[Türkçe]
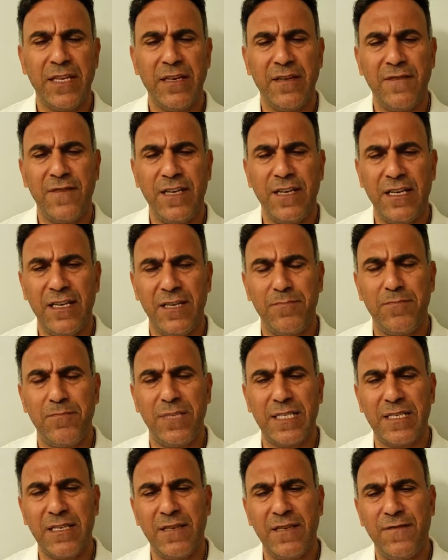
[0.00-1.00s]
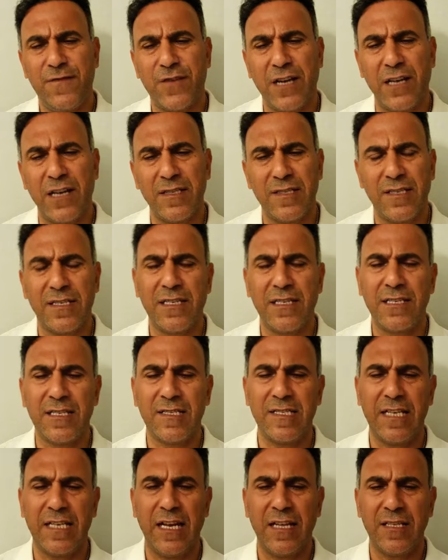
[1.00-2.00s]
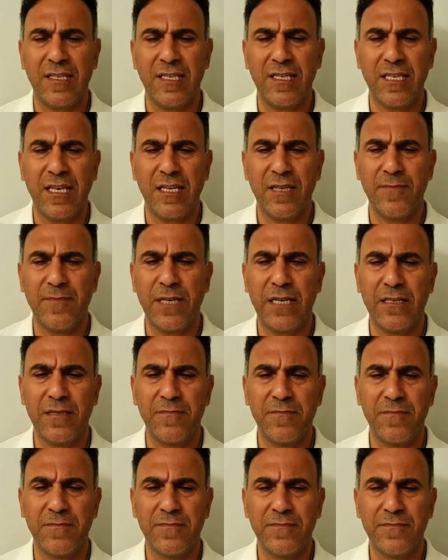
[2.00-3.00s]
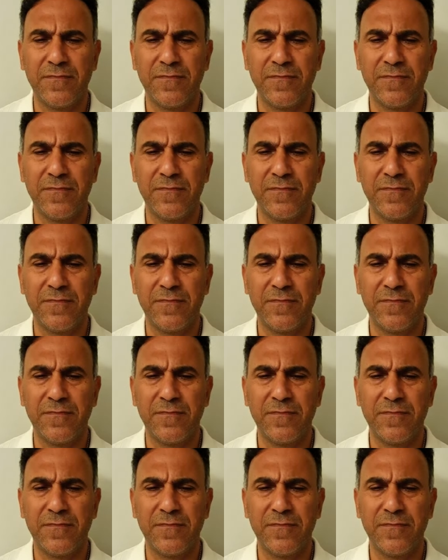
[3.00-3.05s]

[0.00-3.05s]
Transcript: ve bizi Fransa'dan izleyen Kerime Hanım.